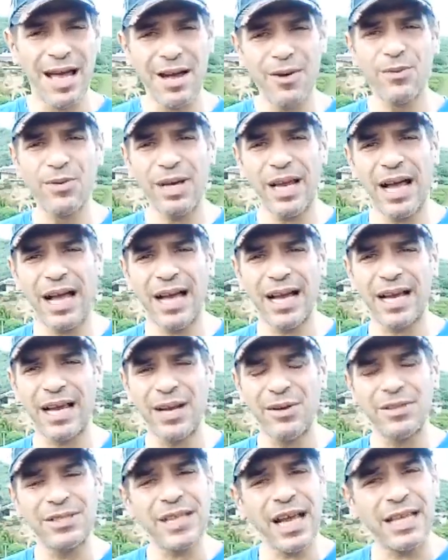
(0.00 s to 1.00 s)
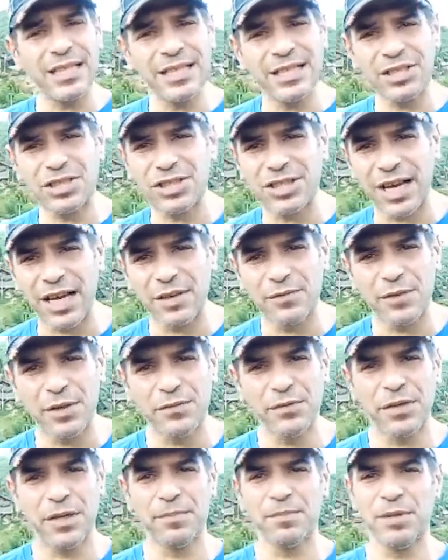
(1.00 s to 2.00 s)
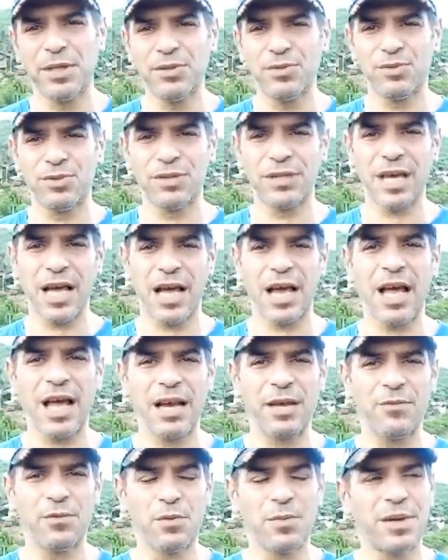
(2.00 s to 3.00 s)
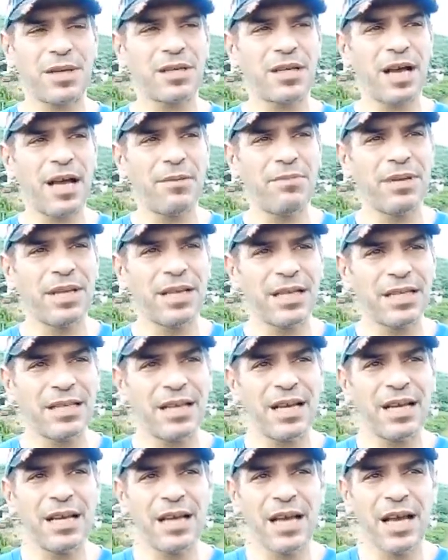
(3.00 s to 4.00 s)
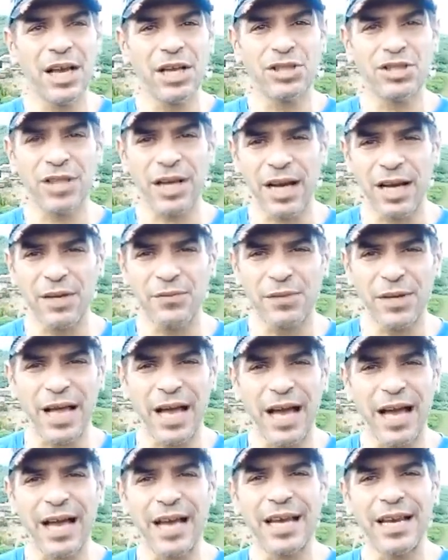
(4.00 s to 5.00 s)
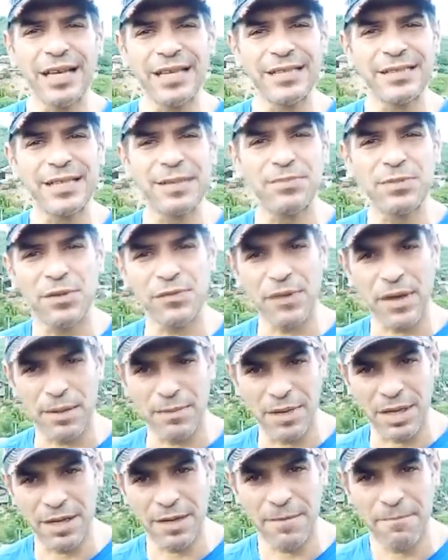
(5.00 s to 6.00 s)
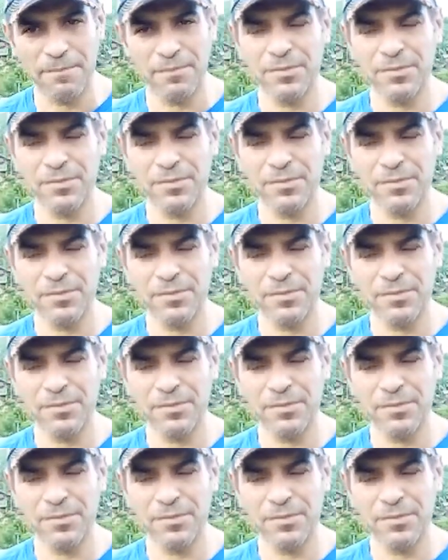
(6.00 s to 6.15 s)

اول حاجه لو انت هتيجي تشتغل في الفلبين وقلتها الف مره قبل كده اشتغل في الحاجه اللي انت بتفهمها